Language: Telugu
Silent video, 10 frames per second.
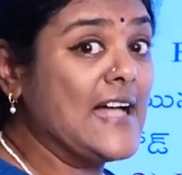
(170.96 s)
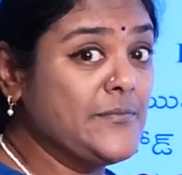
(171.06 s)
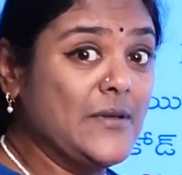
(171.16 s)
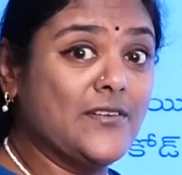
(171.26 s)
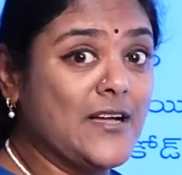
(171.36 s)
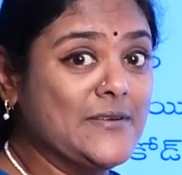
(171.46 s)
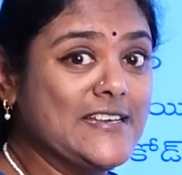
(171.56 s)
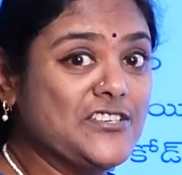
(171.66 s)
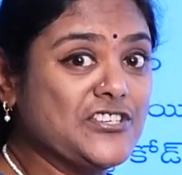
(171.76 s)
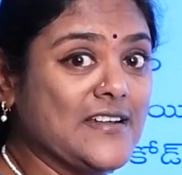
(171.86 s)
అది మీరు
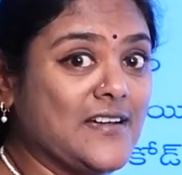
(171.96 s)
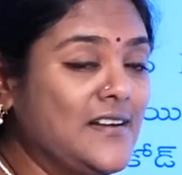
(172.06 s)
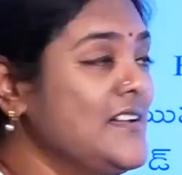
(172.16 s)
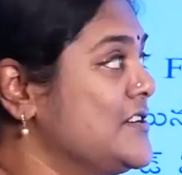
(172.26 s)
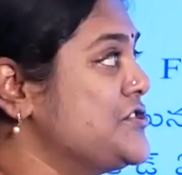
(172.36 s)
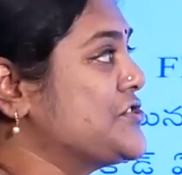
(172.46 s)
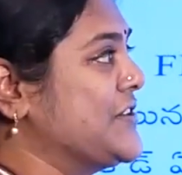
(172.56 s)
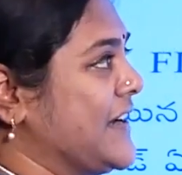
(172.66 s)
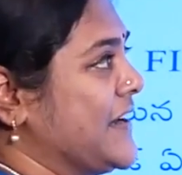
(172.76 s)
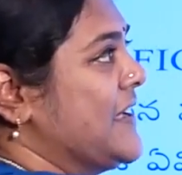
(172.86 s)
గమనించారా
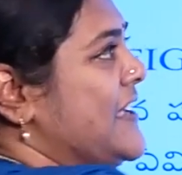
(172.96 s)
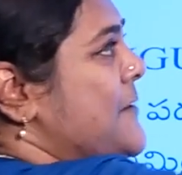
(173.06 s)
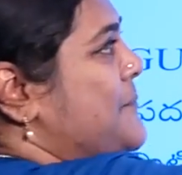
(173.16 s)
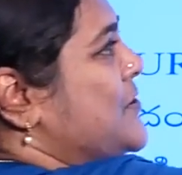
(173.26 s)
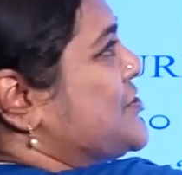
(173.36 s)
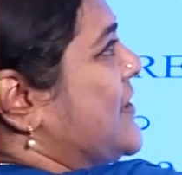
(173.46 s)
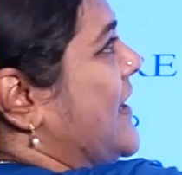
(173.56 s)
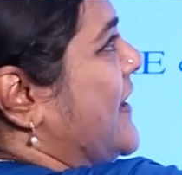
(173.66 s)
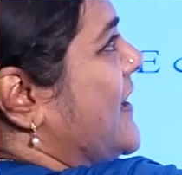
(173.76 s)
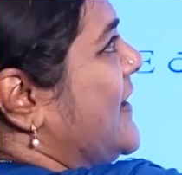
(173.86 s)
చూడండి ఇప్పుడు
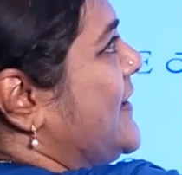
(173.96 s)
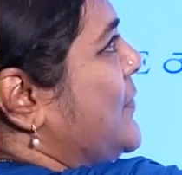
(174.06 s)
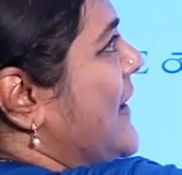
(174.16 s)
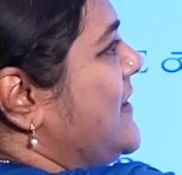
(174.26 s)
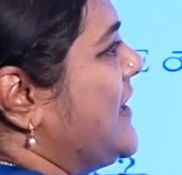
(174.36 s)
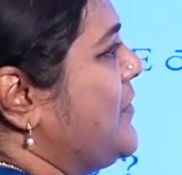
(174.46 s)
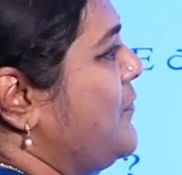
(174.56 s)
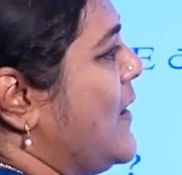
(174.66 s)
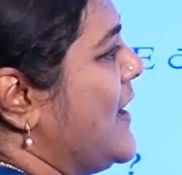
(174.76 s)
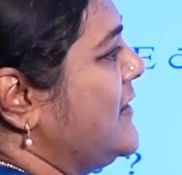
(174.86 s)
చూడండి ట్వంటీ
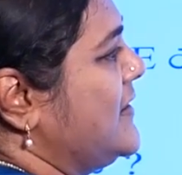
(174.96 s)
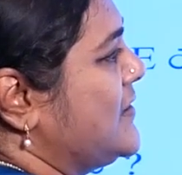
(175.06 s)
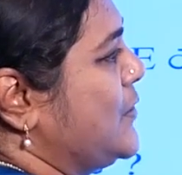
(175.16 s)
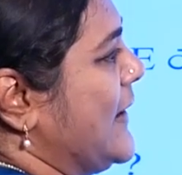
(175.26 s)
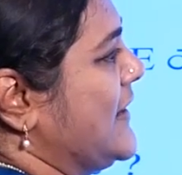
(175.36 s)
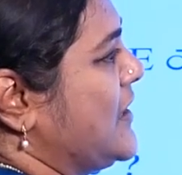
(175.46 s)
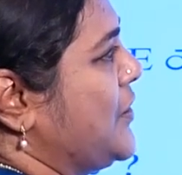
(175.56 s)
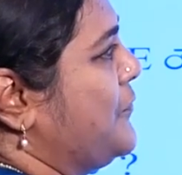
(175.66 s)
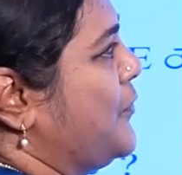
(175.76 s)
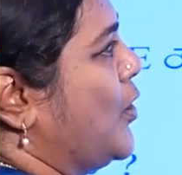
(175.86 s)
వన్
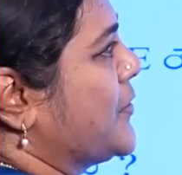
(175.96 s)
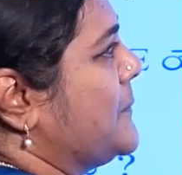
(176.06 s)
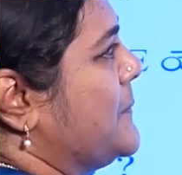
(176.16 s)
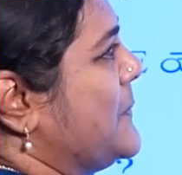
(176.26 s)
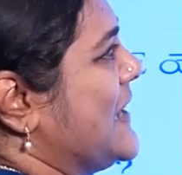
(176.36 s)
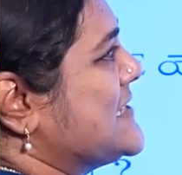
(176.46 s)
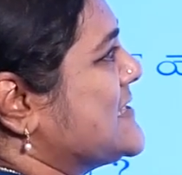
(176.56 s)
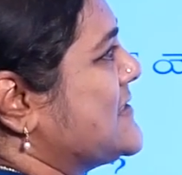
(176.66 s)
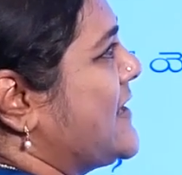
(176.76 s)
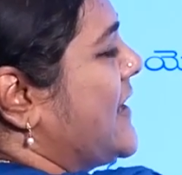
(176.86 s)
ట్వంటీ ఫోర్
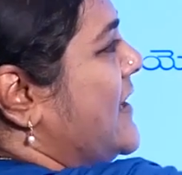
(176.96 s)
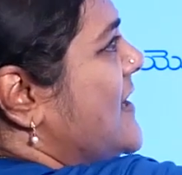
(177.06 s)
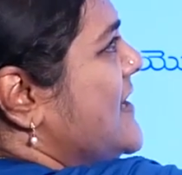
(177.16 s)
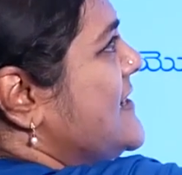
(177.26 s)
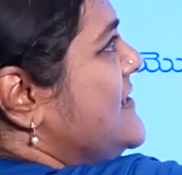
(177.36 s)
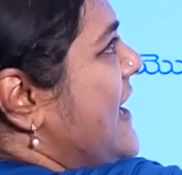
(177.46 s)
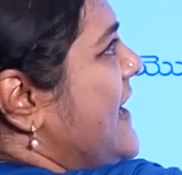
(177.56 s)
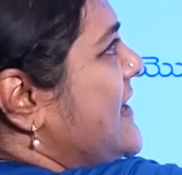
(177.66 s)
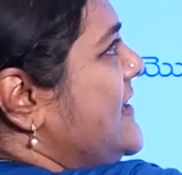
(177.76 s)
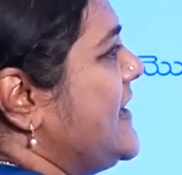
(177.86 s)
ప్లస్ త్రీ
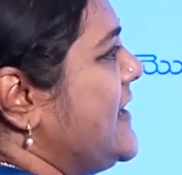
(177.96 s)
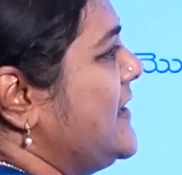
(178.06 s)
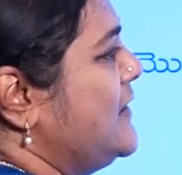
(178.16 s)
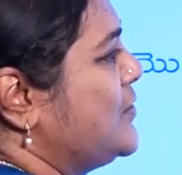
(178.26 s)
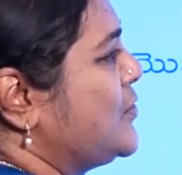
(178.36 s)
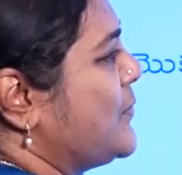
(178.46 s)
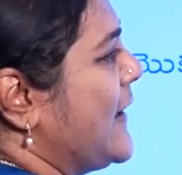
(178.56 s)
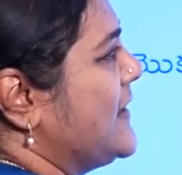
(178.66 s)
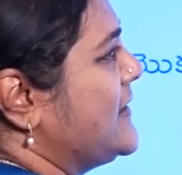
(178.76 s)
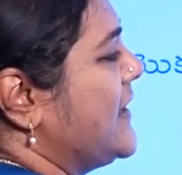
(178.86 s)
ఎయిటీన్
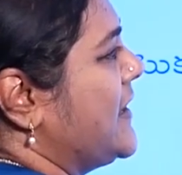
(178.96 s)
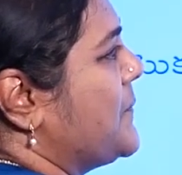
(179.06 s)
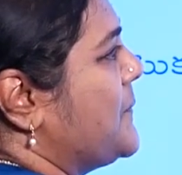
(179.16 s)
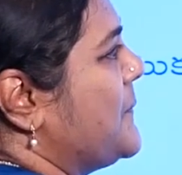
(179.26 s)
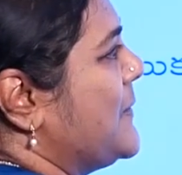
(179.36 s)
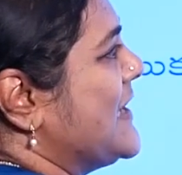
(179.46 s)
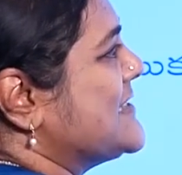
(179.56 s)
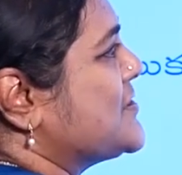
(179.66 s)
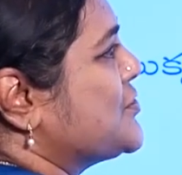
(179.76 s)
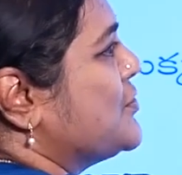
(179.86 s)
ట్వంటీ
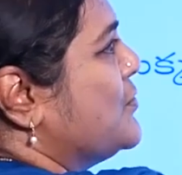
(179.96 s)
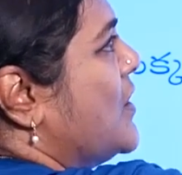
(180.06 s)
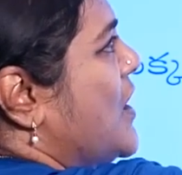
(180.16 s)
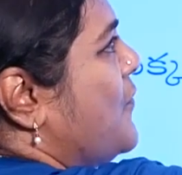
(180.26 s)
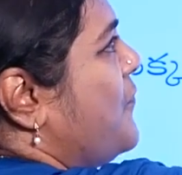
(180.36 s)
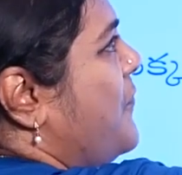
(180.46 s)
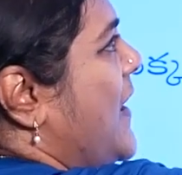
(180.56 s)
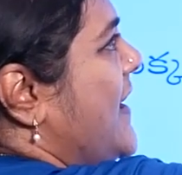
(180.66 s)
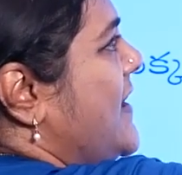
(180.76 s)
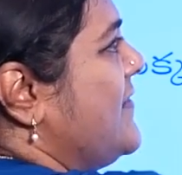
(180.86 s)
ప్లస్ టూ
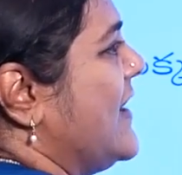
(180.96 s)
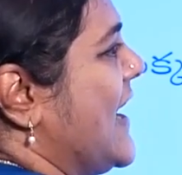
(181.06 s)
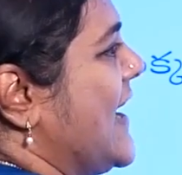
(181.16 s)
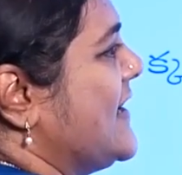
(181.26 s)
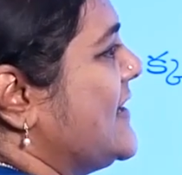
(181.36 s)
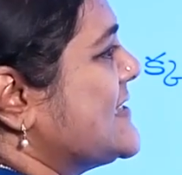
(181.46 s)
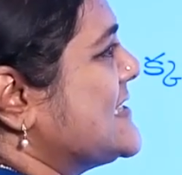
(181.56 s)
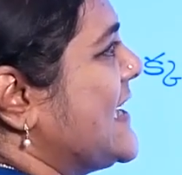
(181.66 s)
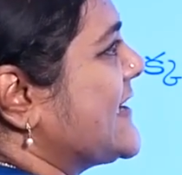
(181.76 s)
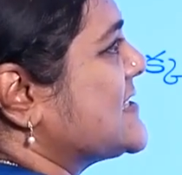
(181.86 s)
ఫైవ్ అండ్
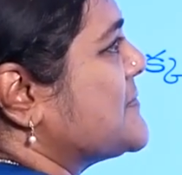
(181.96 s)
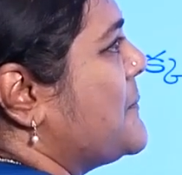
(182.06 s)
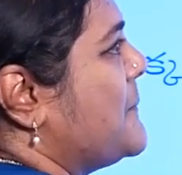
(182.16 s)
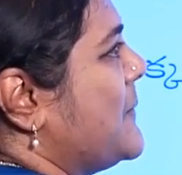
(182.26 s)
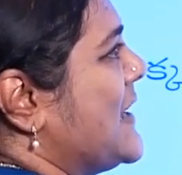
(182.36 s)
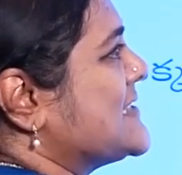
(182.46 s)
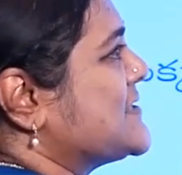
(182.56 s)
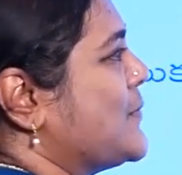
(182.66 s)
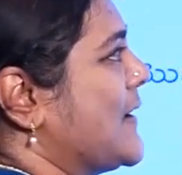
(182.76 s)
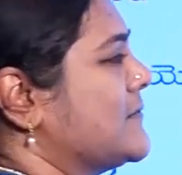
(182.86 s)
సిక్స్
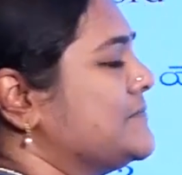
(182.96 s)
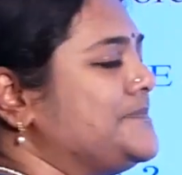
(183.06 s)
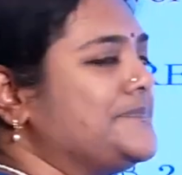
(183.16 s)
ప్లస్ వన్